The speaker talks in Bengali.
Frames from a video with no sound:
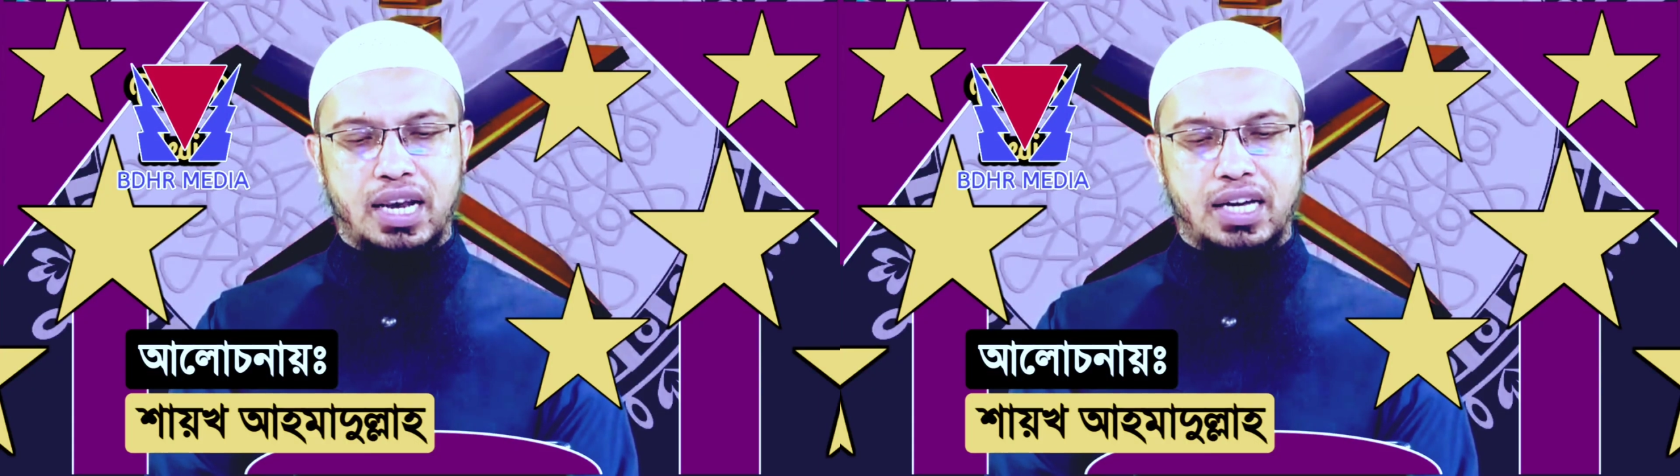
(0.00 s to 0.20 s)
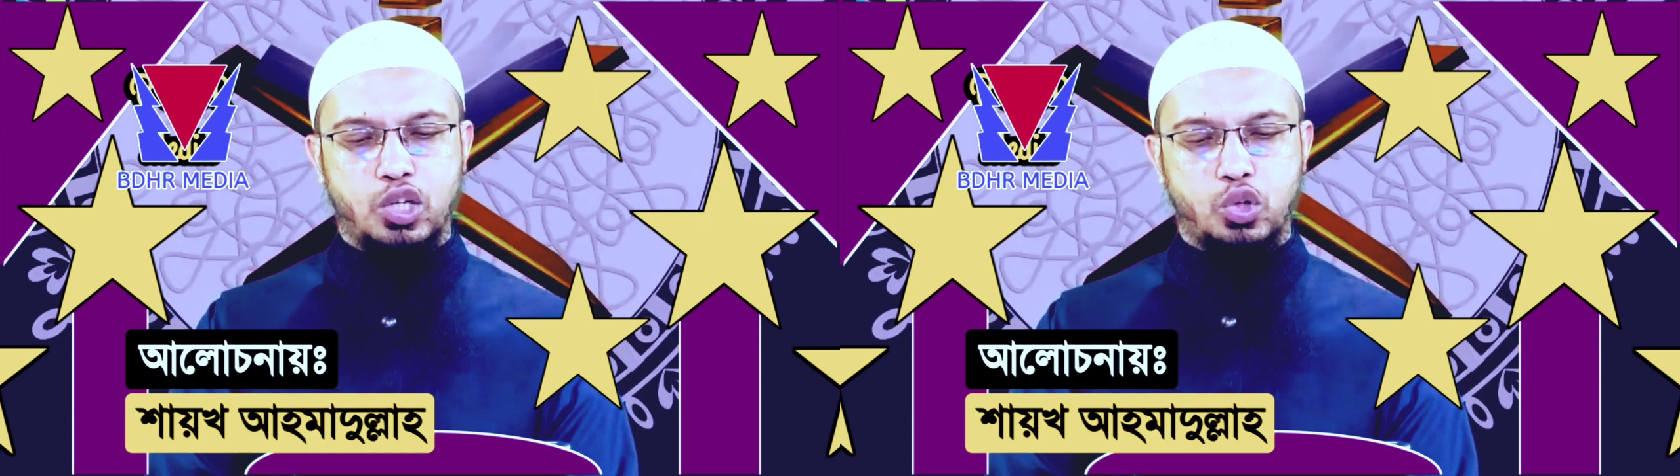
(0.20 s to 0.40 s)

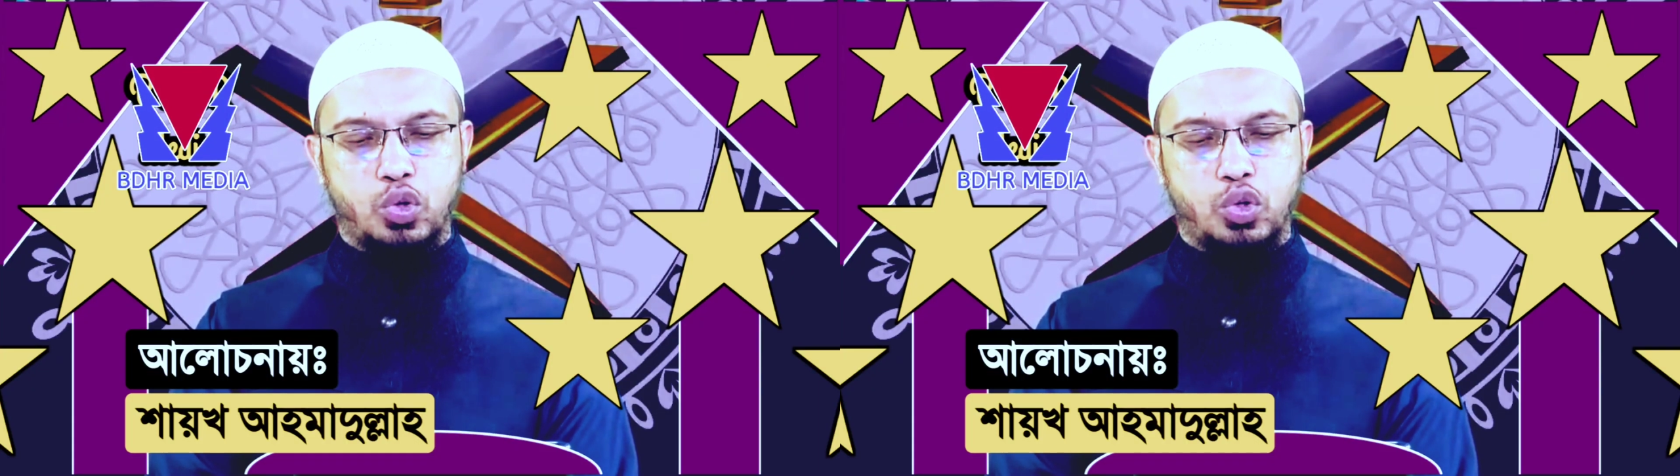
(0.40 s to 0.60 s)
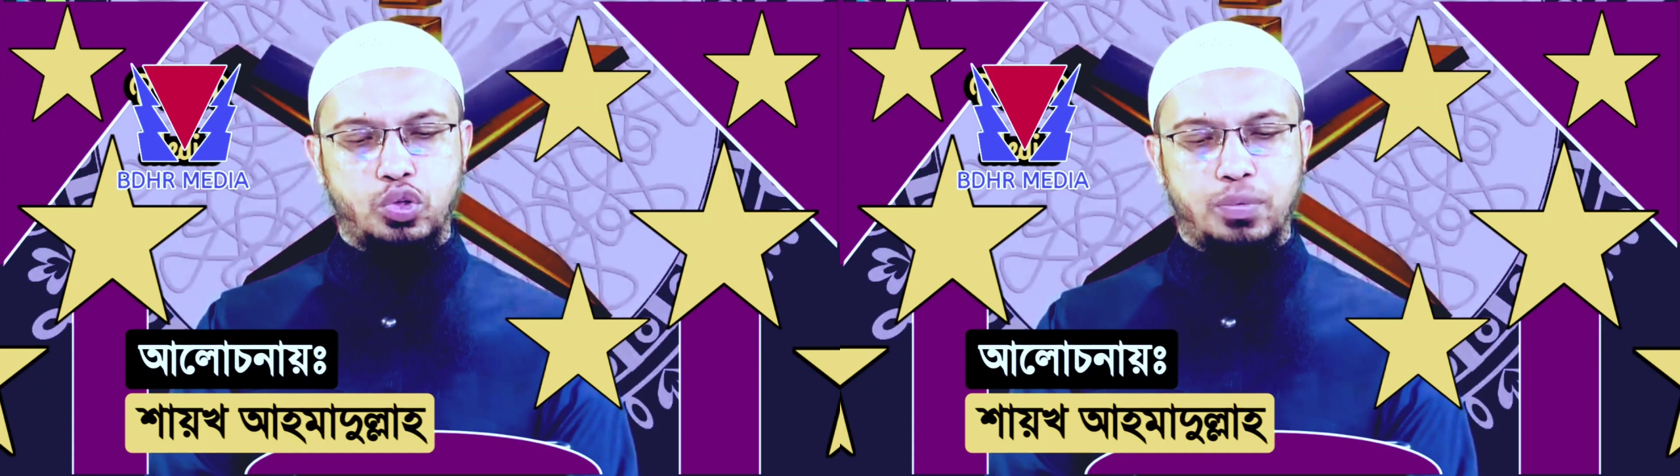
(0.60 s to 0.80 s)
নাকের
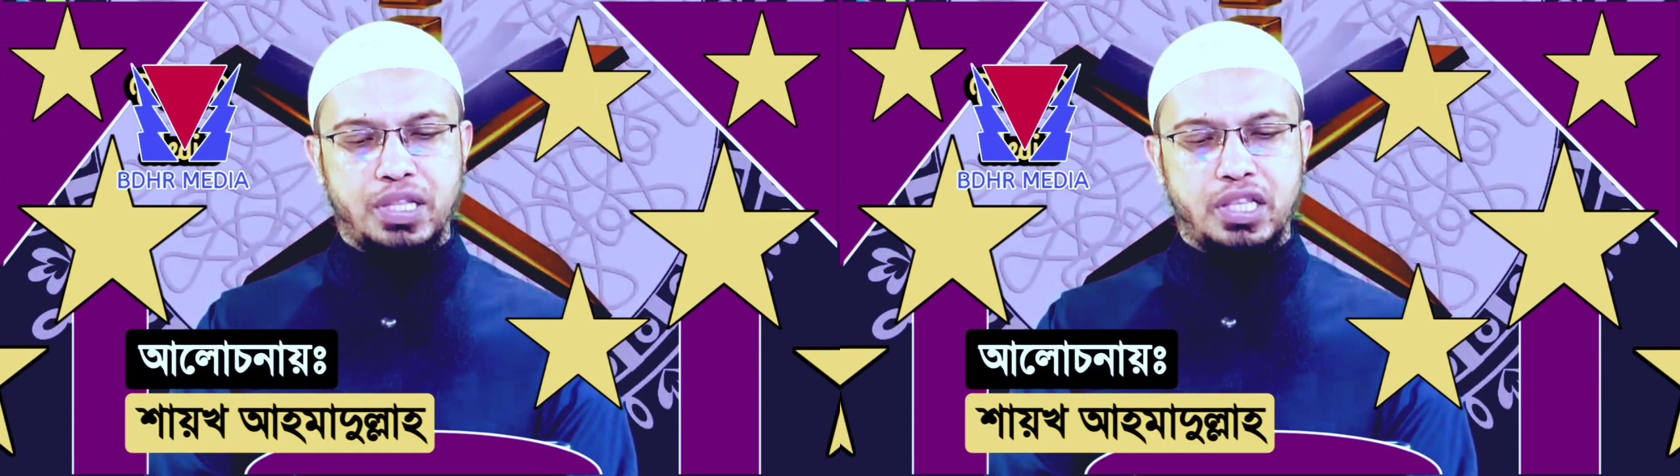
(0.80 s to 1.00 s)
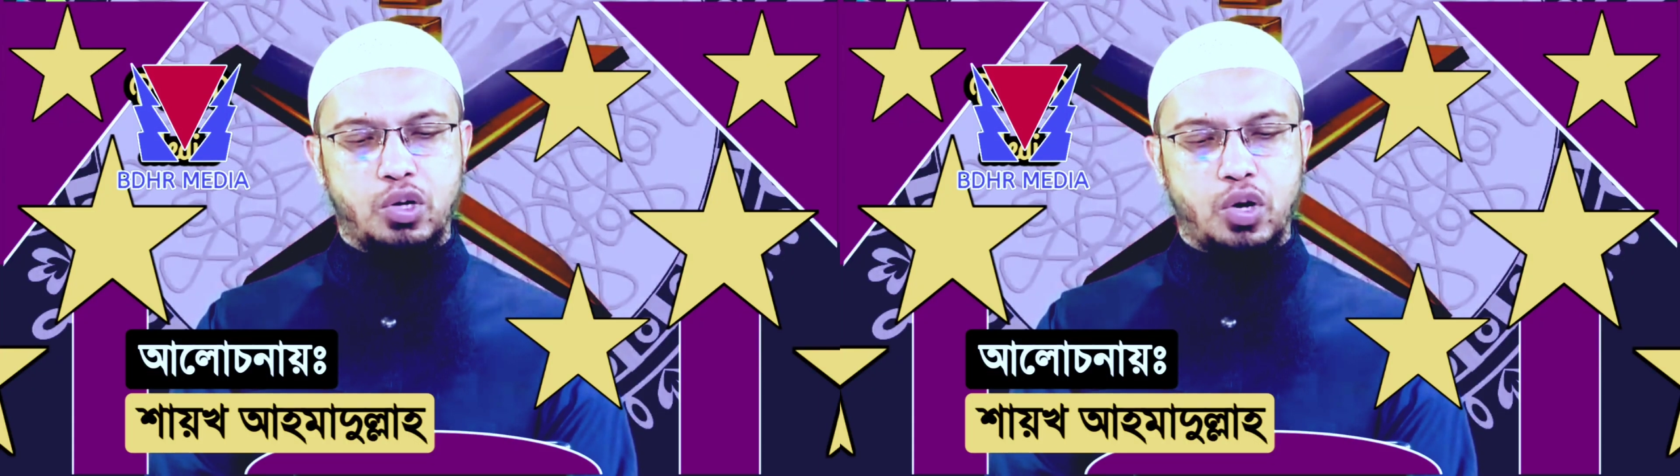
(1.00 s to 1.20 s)
সৌন্দর্য
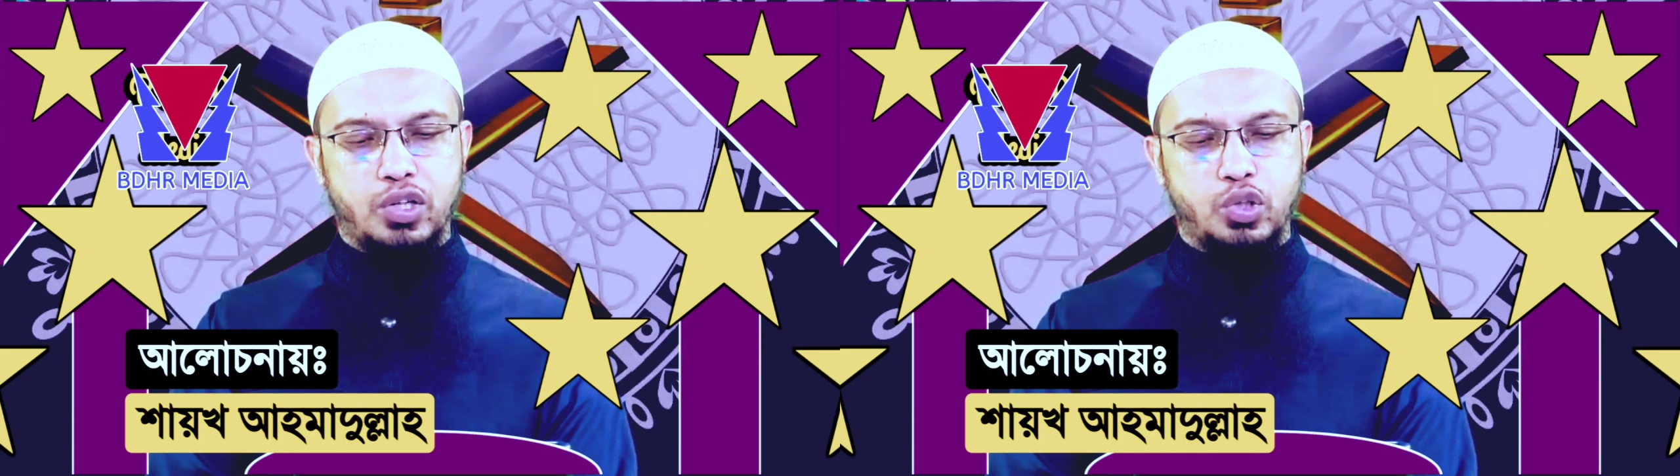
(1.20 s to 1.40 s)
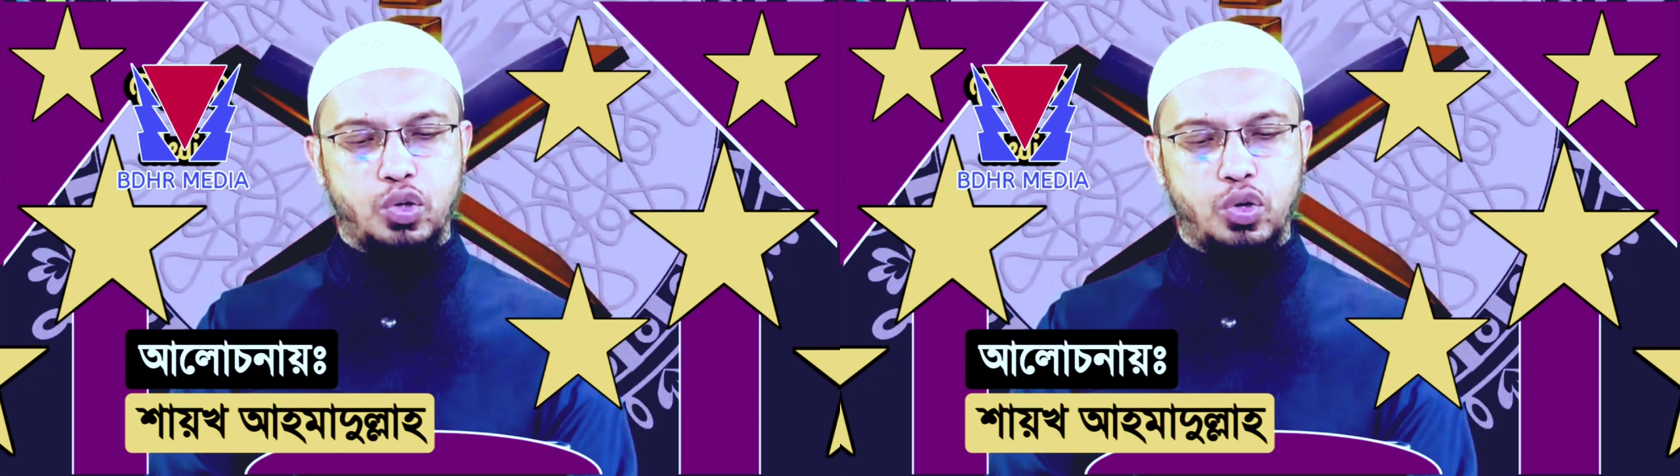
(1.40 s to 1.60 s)
বৃদ্ধি
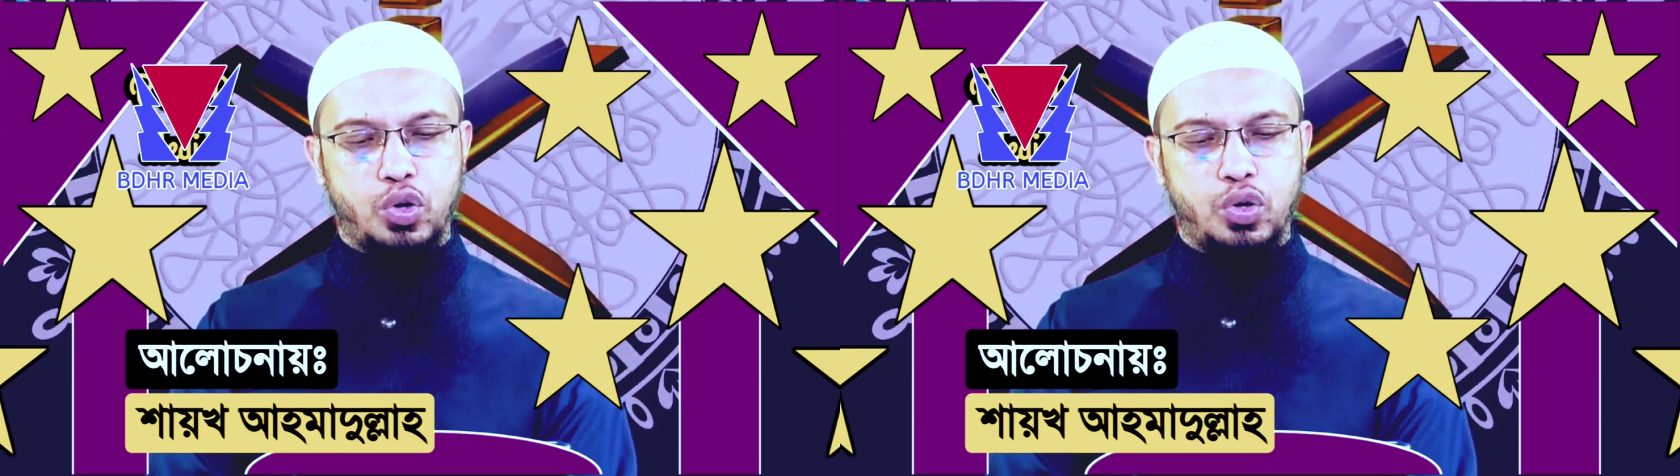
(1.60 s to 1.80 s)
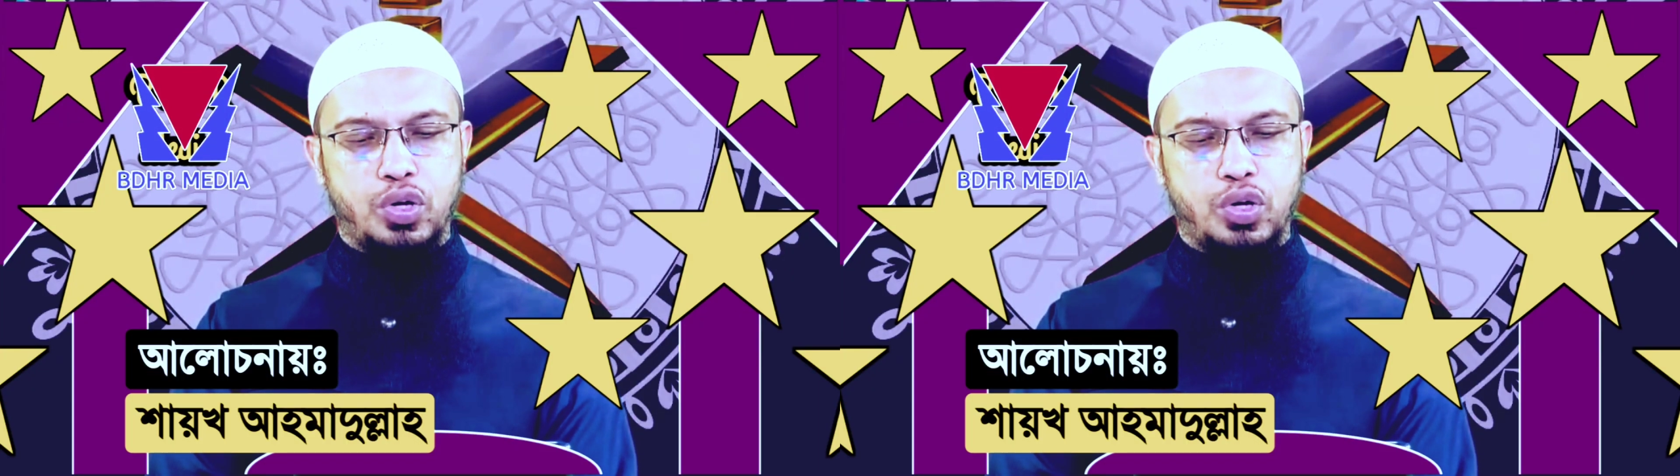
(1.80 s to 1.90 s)
করার জন্য